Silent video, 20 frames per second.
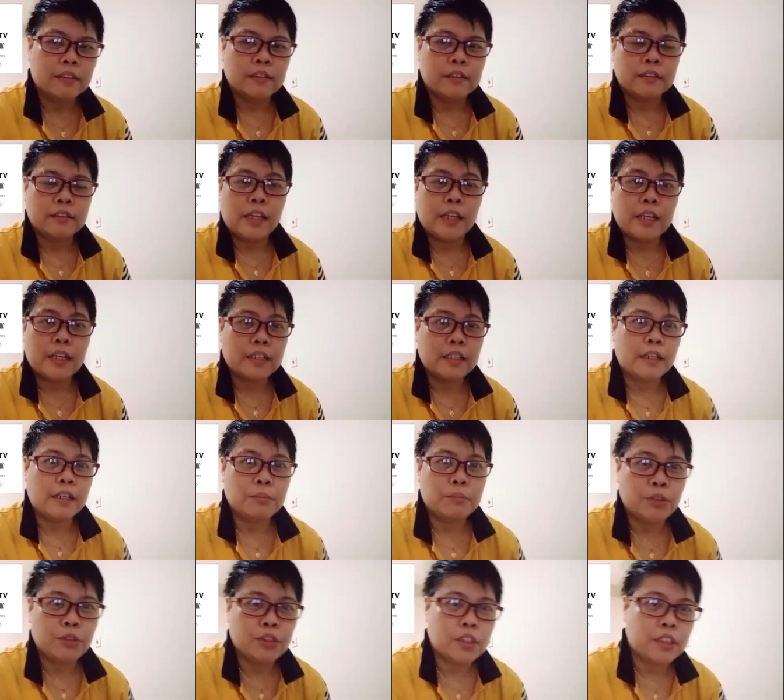dahil nga
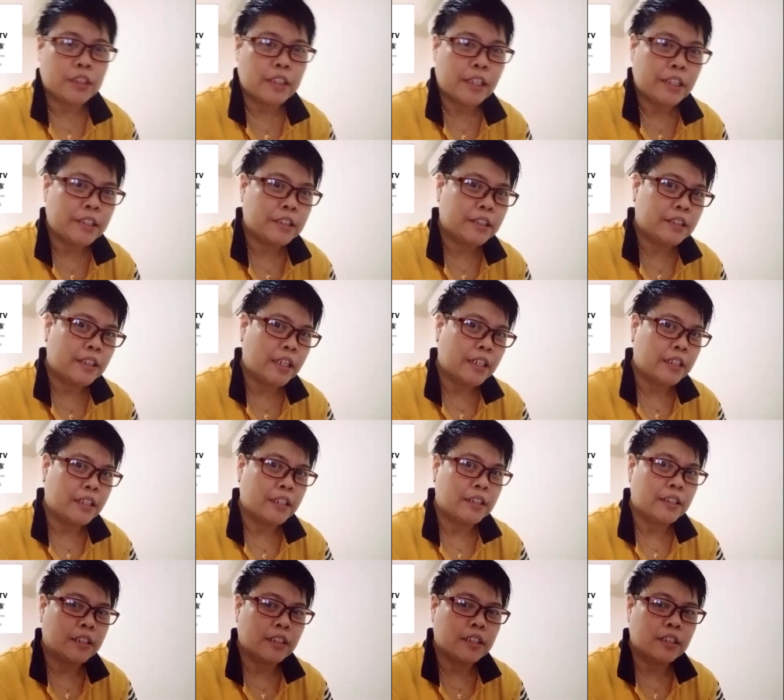monetize
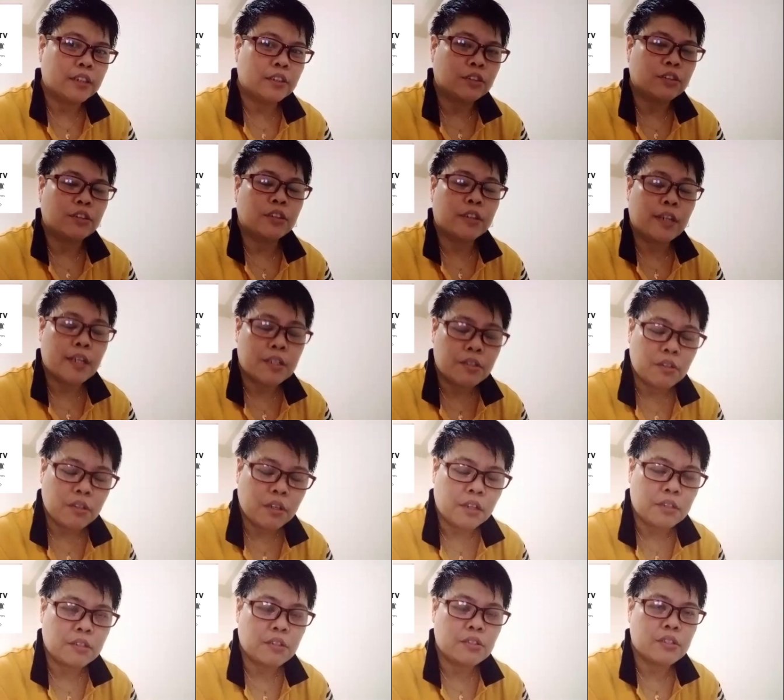channel na kaya
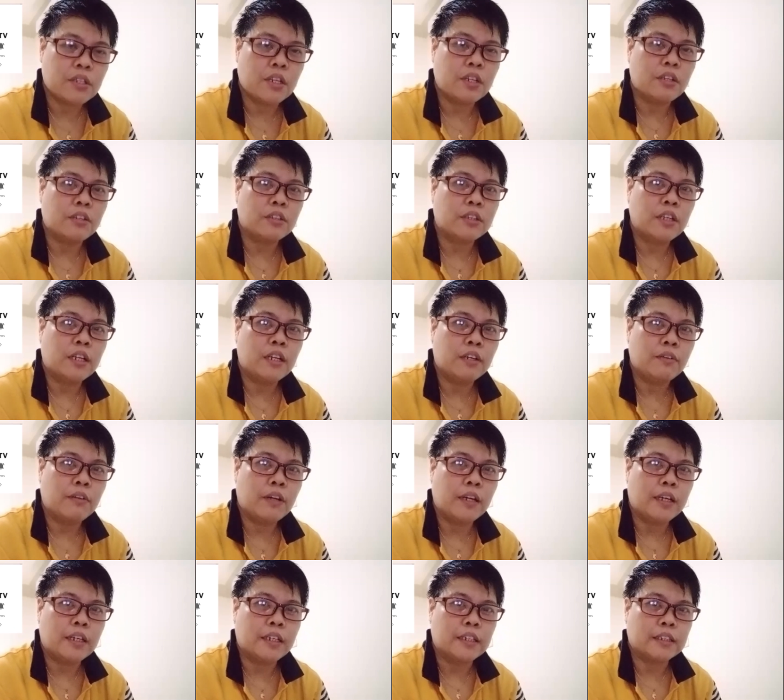congratulations sa inyong
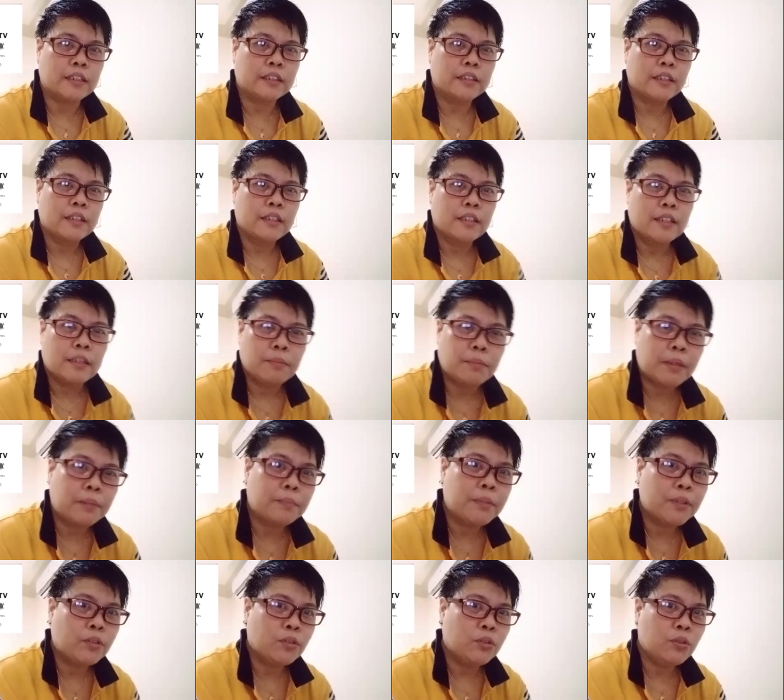dalawa at
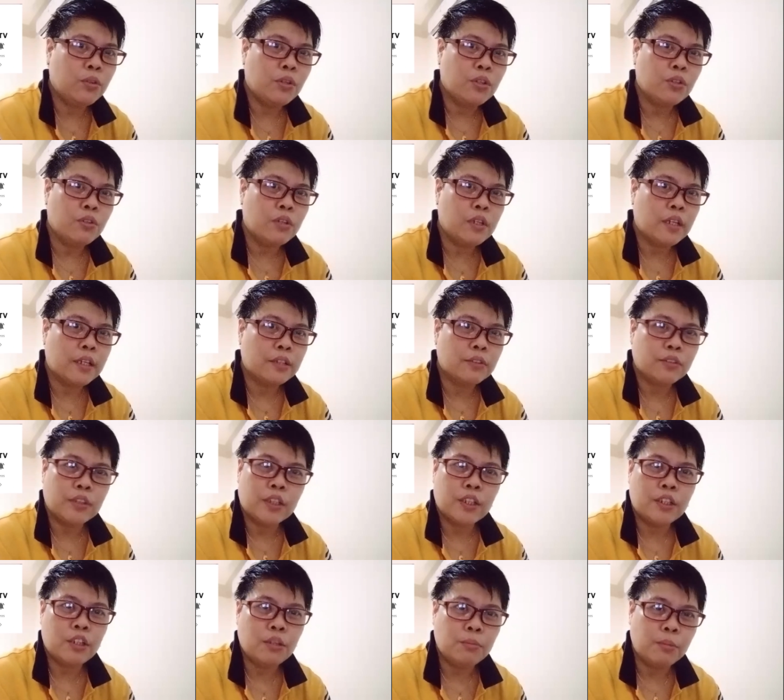pagpatuloy nyo lang kung
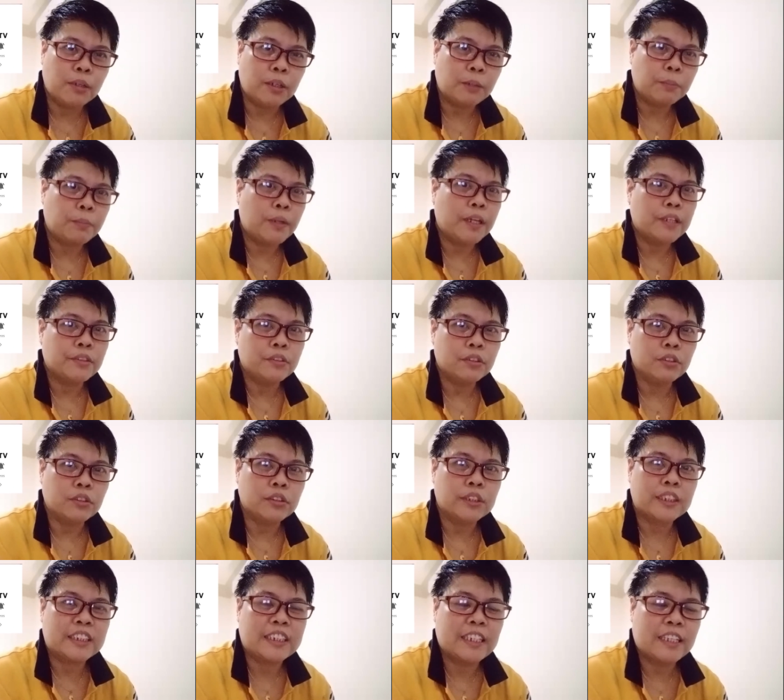ano yung mga plano nyo
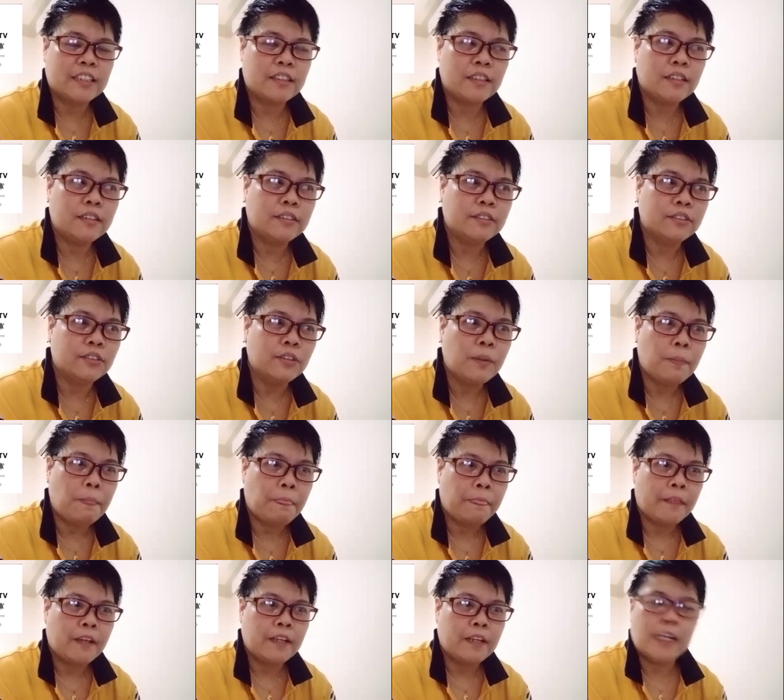sa channel nyo
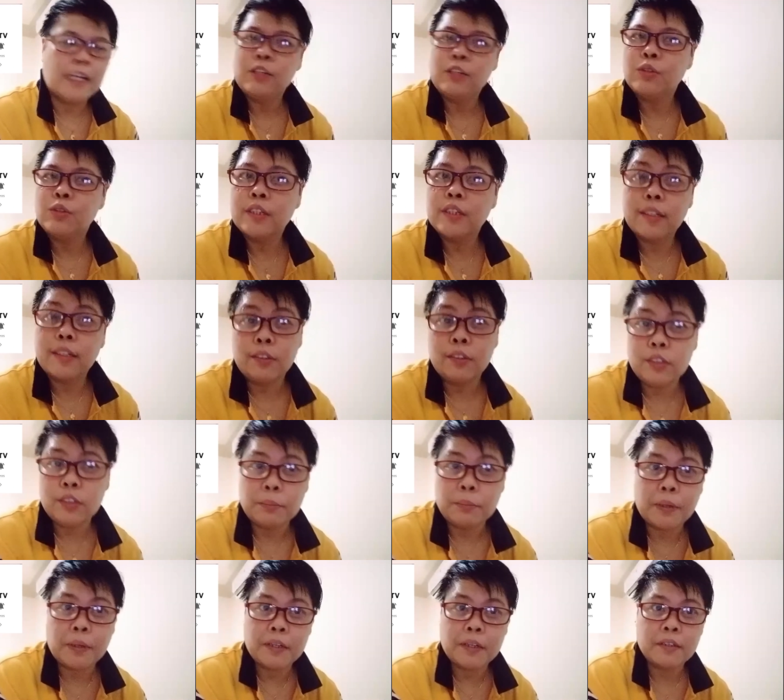lalo na ngayon
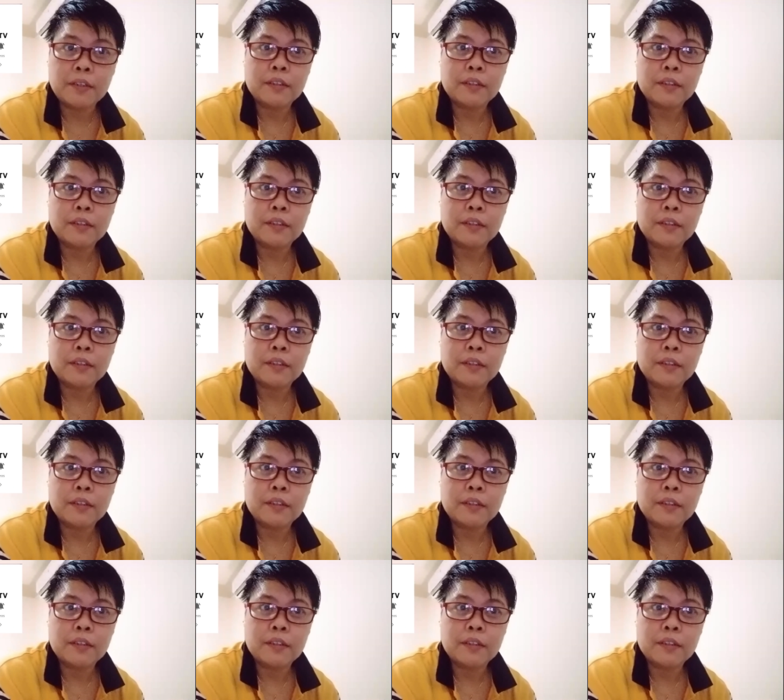di ba